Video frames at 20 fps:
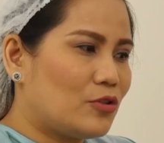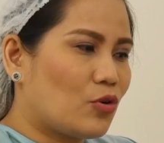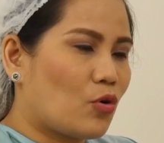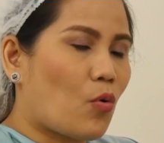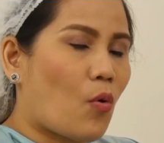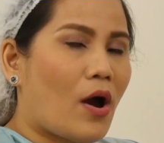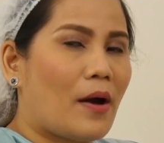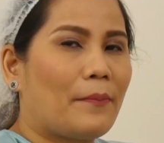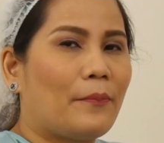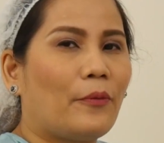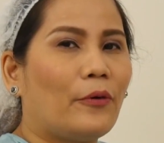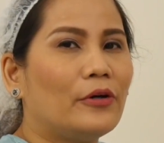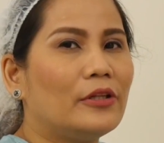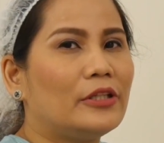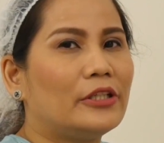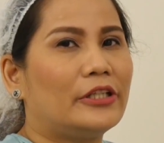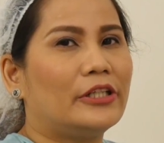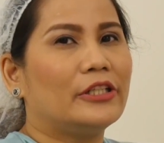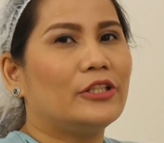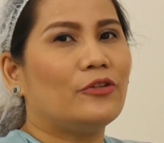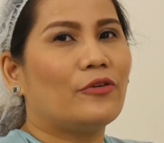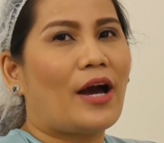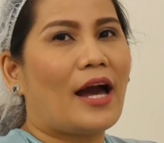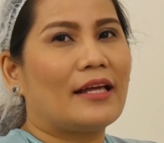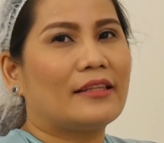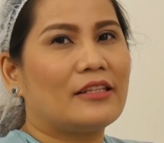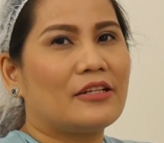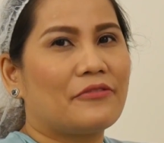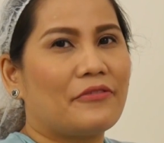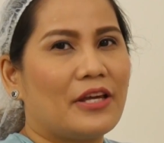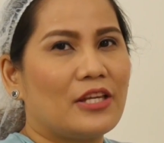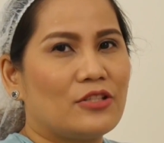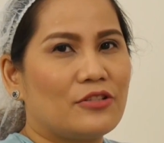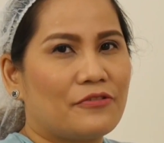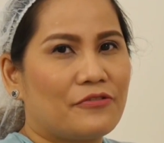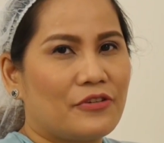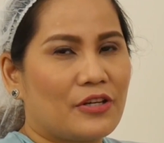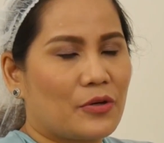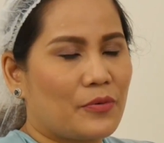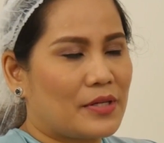yung quapolar, yung ating radio
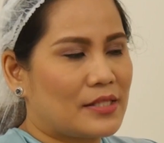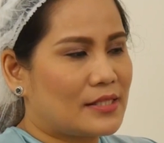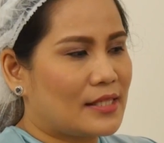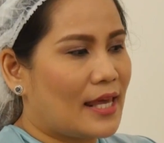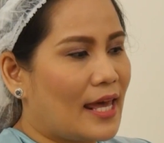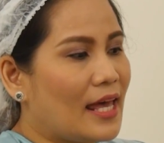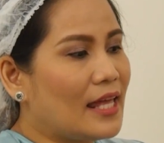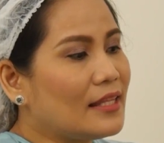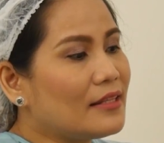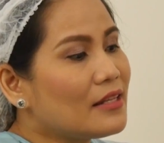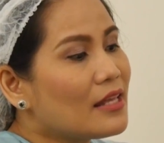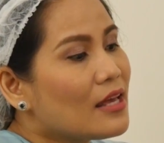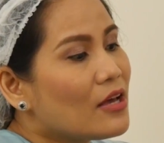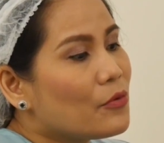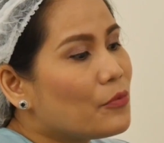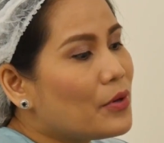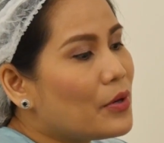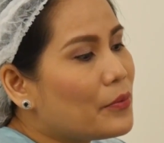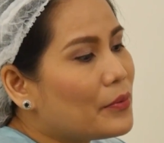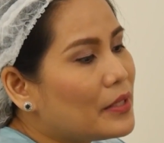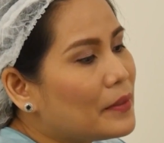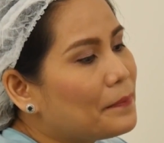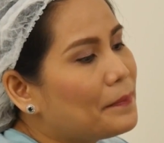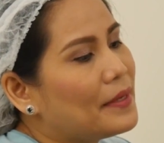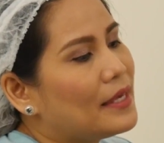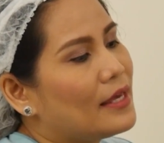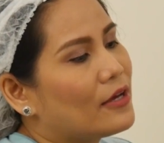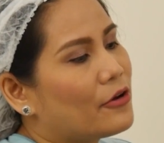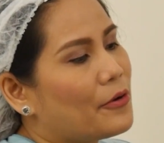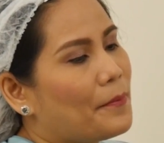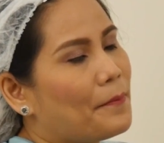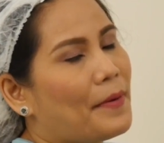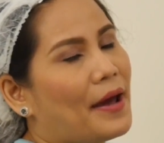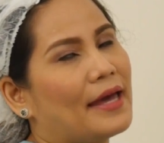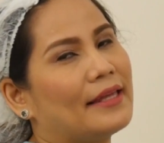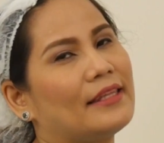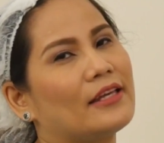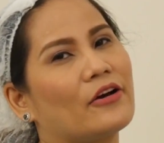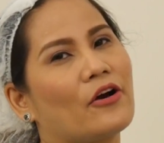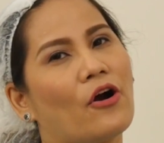frequency. And we will be
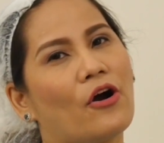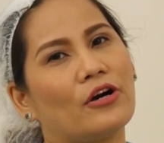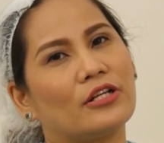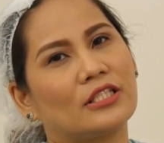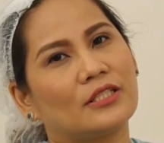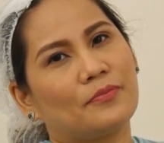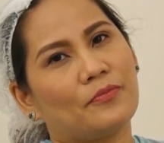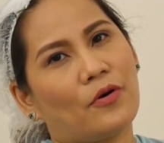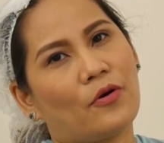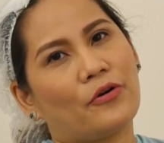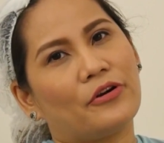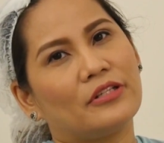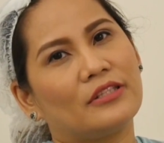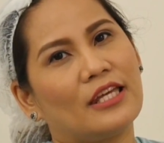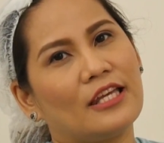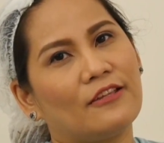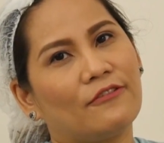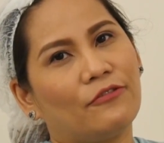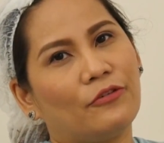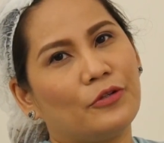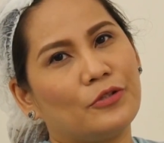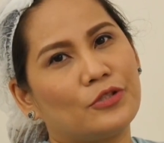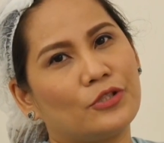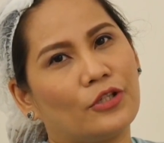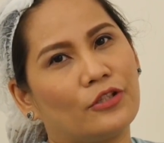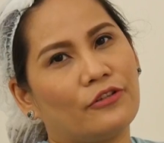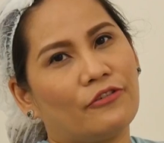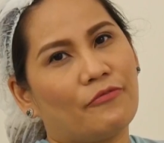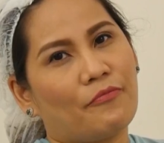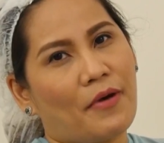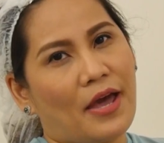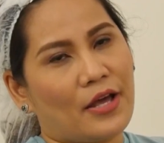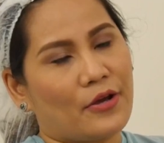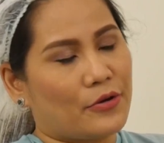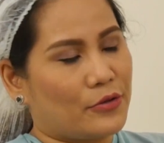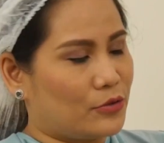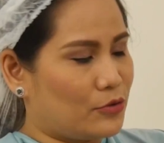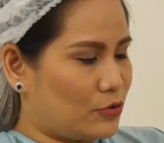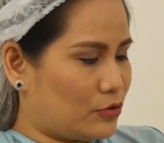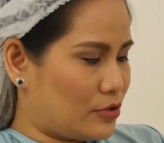combining Cosmo or the infusion of
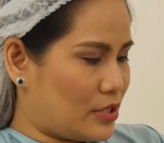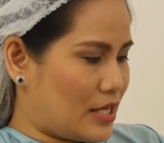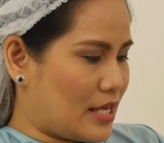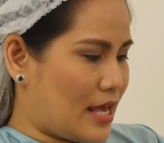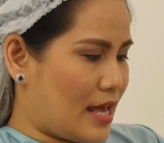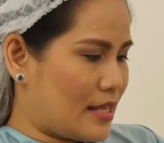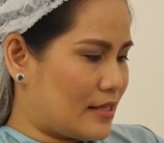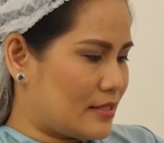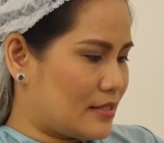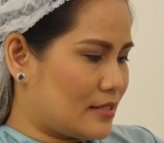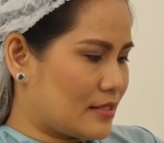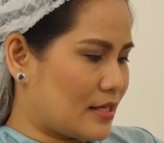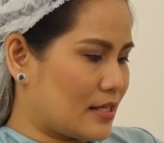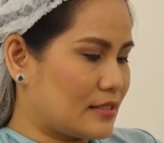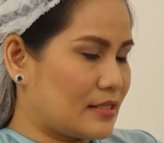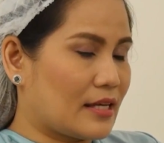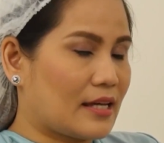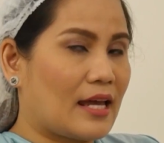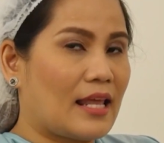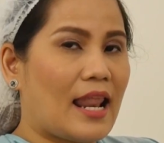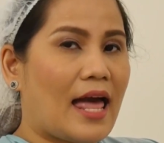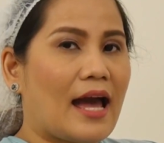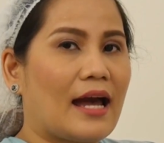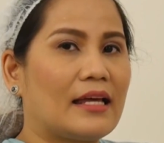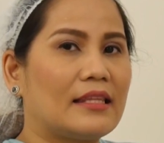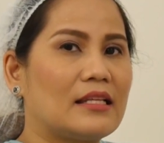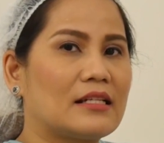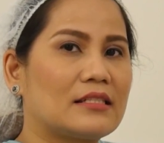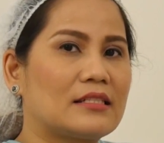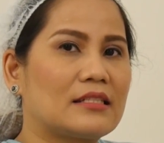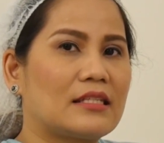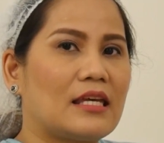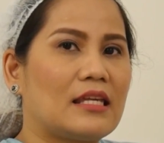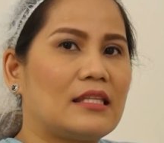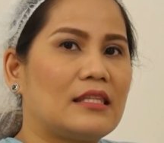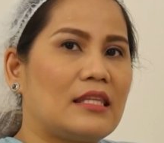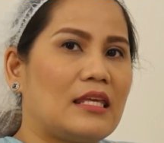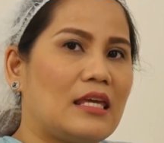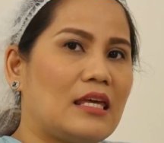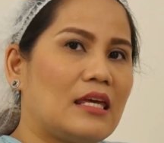micronutrients. Kasi kailangan ng
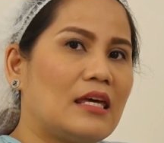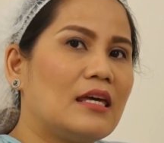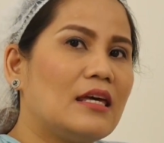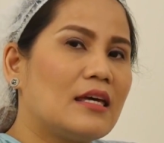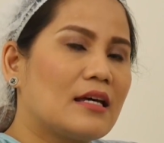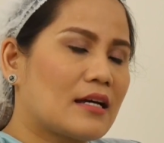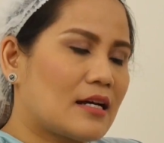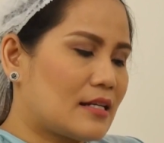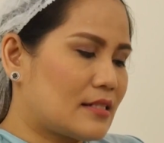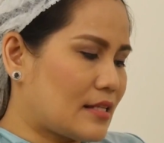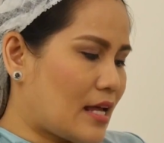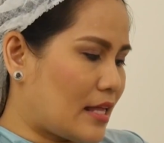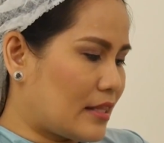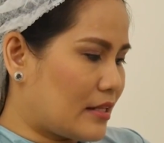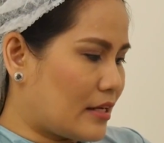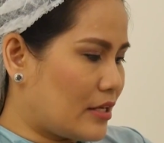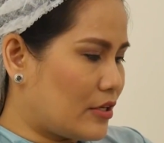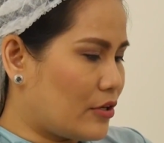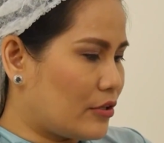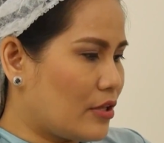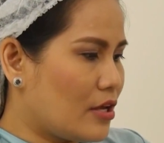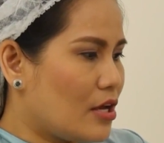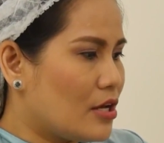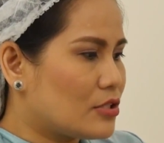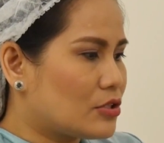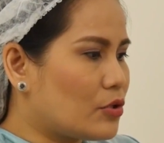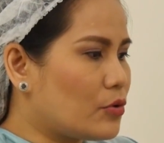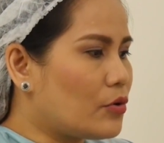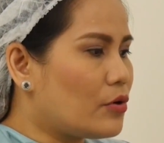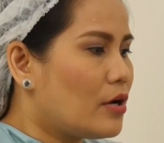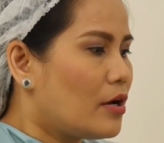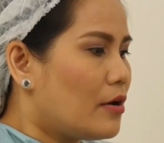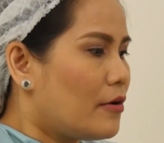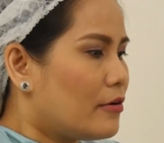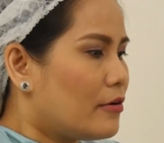skin ni Cassandra yon. So,